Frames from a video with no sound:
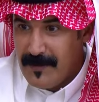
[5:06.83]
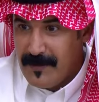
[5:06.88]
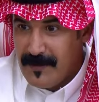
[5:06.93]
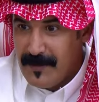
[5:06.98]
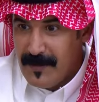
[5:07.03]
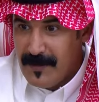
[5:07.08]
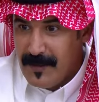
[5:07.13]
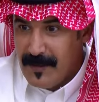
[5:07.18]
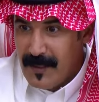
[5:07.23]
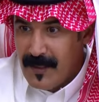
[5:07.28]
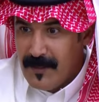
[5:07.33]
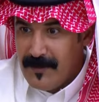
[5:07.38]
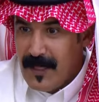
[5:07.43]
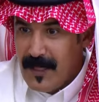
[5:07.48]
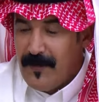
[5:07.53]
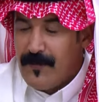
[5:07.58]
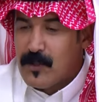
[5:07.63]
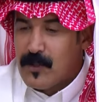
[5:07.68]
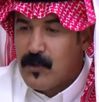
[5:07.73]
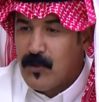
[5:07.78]
ايه
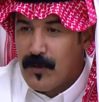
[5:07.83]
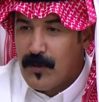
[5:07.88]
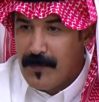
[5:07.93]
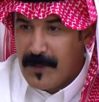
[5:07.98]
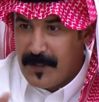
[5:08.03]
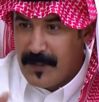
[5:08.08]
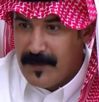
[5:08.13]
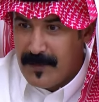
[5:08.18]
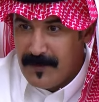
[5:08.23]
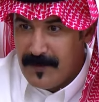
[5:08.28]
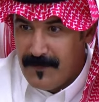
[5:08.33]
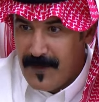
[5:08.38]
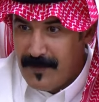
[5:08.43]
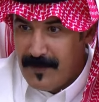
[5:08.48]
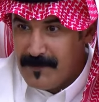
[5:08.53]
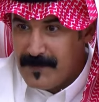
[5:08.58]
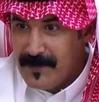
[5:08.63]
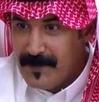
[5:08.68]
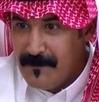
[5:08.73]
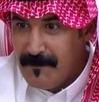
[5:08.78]
ثلاث شهور بالكثير
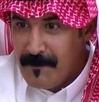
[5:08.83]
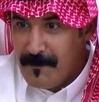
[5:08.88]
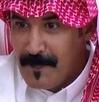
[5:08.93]
فهمت؟